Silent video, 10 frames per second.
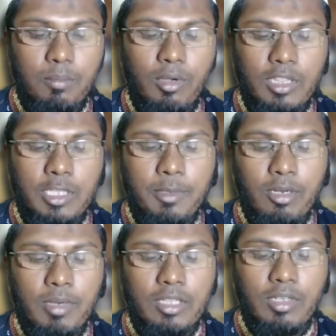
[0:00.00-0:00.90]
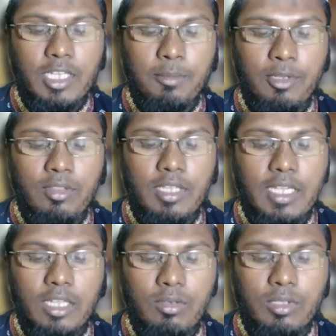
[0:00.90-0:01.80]
বলতে পারো মাদকের বিরুদ্ধে
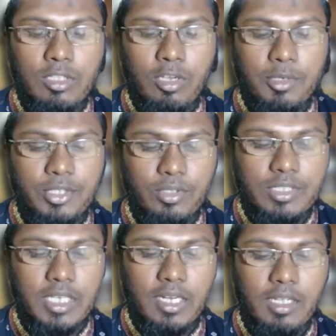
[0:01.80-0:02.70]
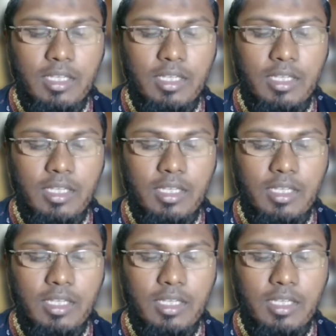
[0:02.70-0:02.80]
কেন হতে হবে সোচ্চার